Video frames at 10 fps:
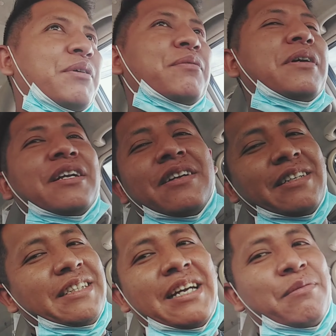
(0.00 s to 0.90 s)
Pero
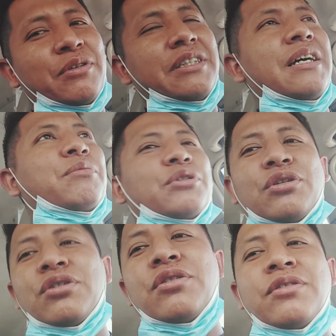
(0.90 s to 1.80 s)
bueno, ya almorzamos
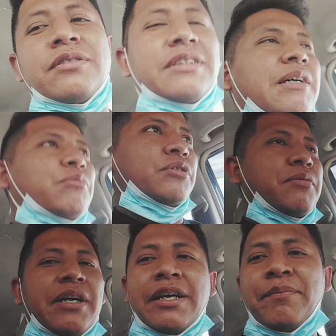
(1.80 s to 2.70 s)
todo,
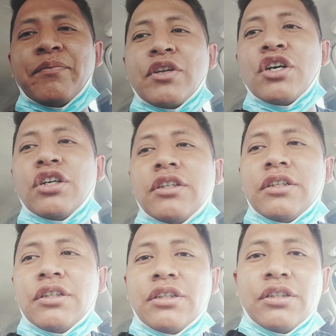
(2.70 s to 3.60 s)
estamos bien.
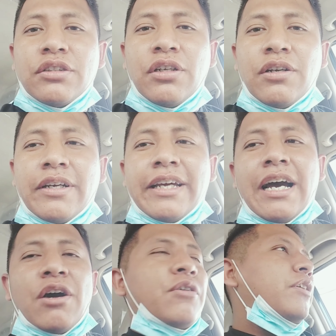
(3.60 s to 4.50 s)
Solo
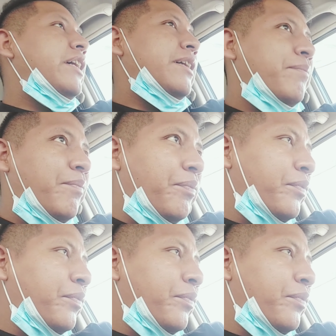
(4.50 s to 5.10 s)
que ahora,